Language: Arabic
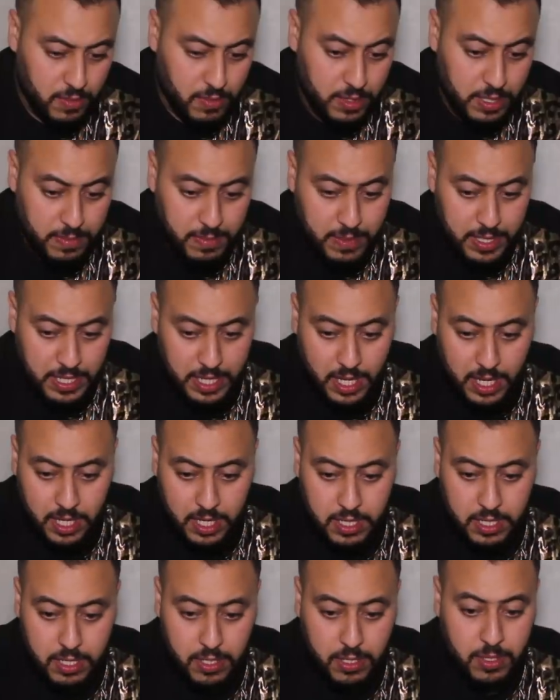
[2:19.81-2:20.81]
ولا بلا
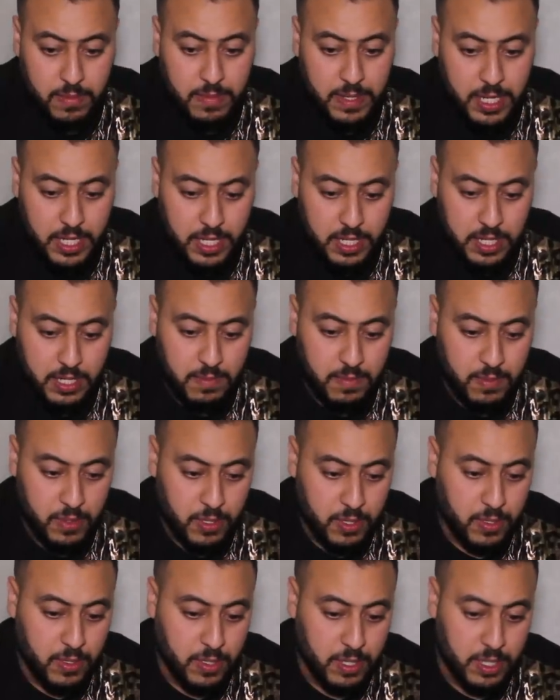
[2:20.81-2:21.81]
رغم
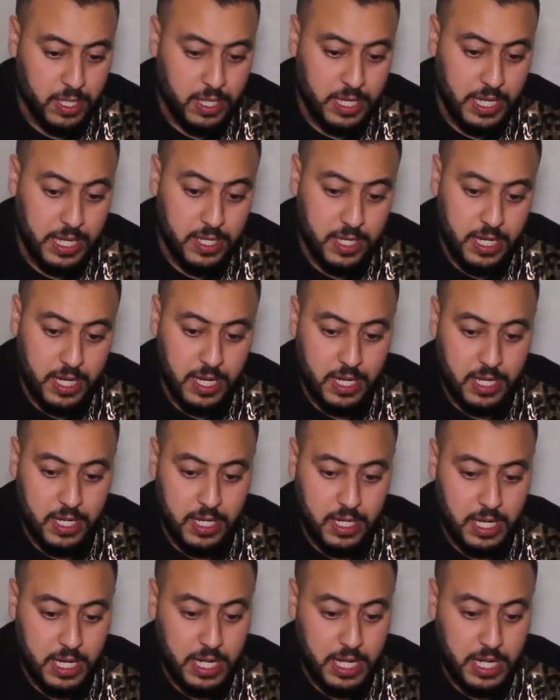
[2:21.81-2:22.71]
مرور الاجل